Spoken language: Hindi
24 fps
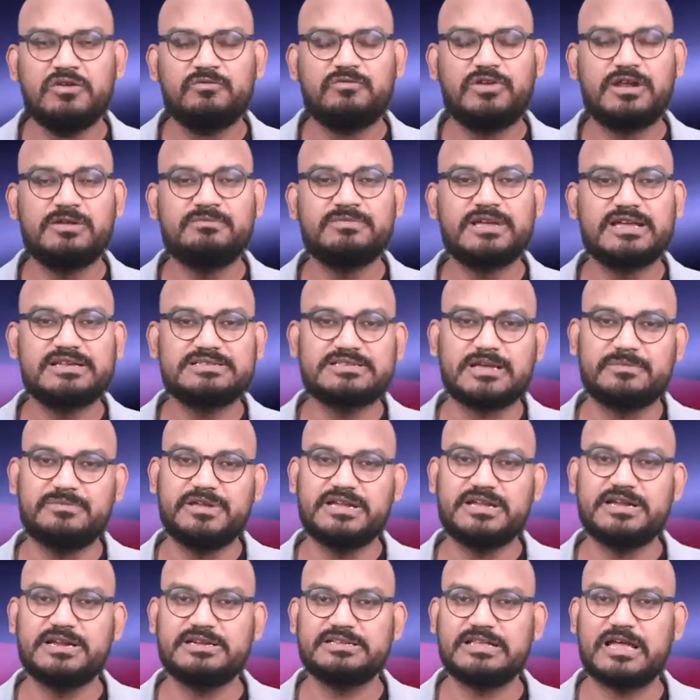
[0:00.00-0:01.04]
फिल्म के सभी
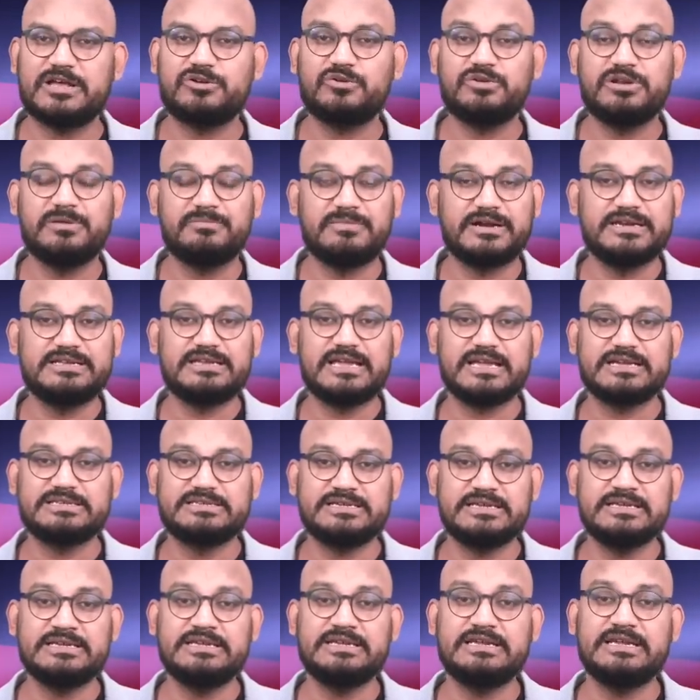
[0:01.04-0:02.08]
किरदारों ने बड़ी
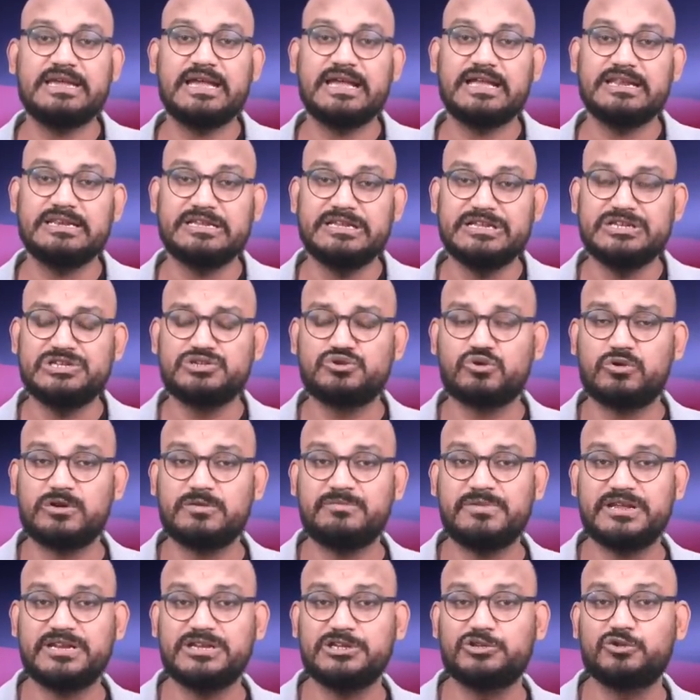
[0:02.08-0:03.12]
एक्टिंग की है लीड रोल
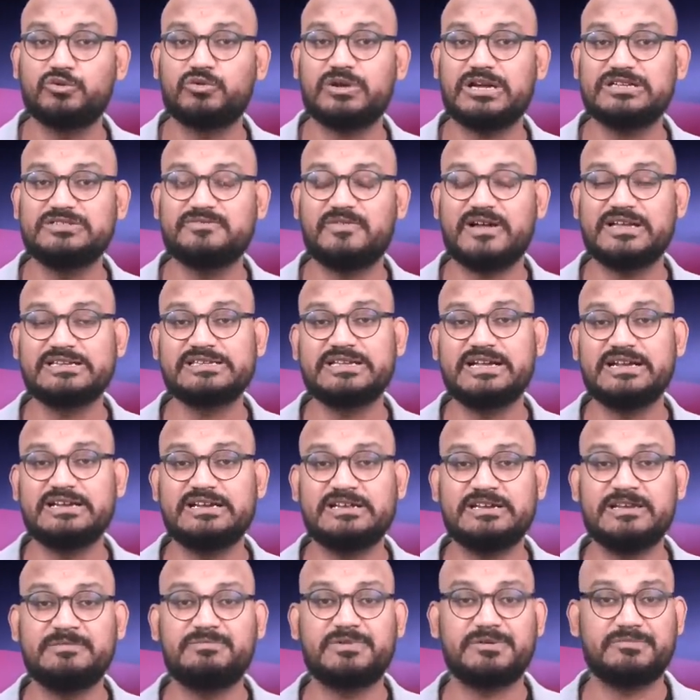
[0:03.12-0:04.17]
में ऋतुराज
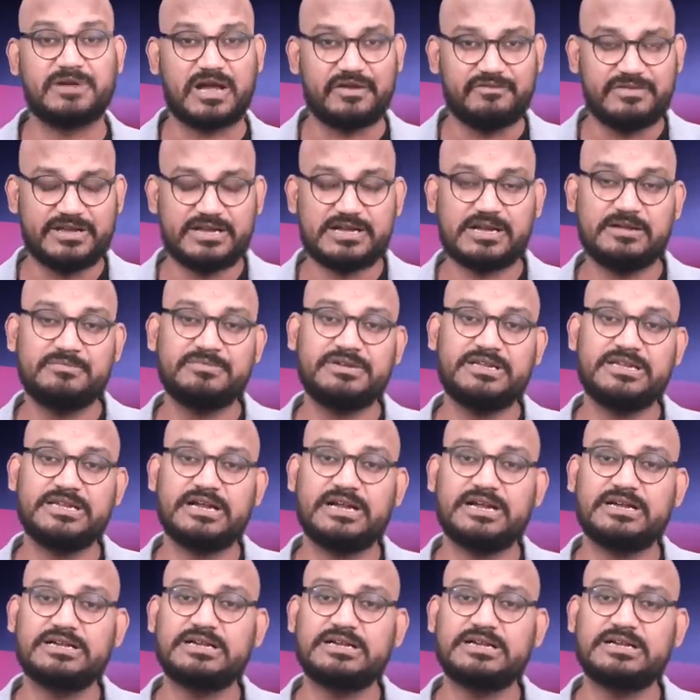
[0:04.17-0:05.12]
वानखेड़े ने प्रभावी काम किया